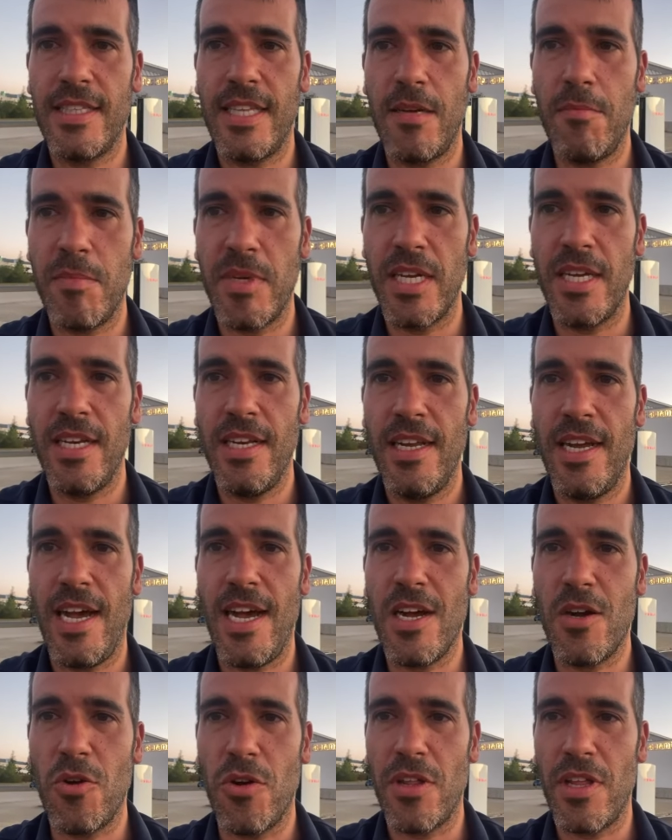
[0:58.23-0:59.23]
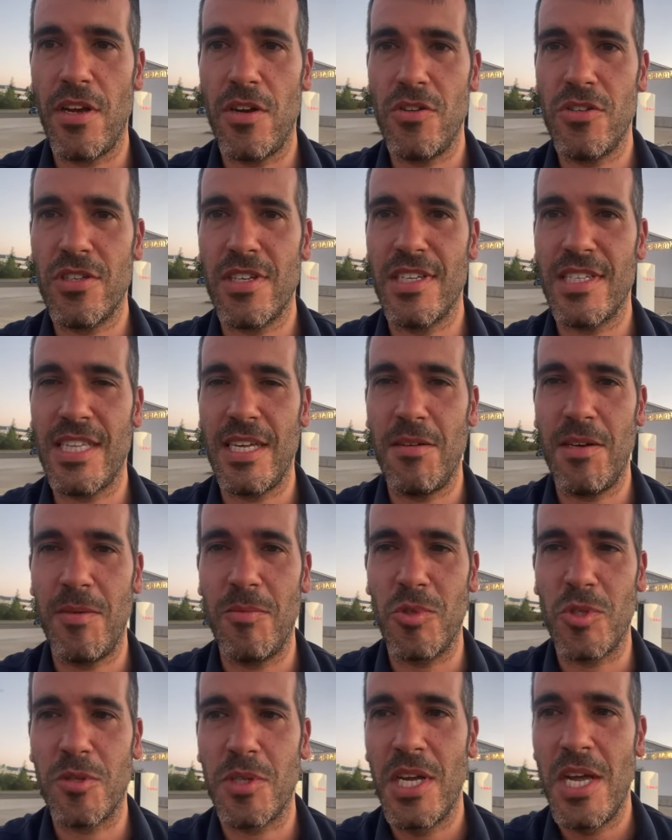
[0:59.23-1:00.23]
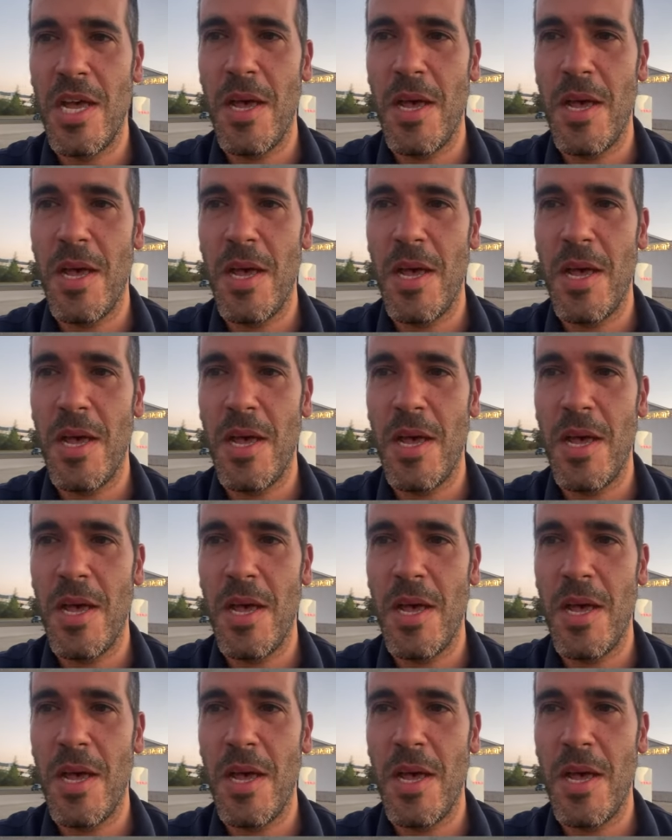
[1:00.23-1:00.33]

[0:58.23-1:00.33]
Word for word: También acordaros que estábamos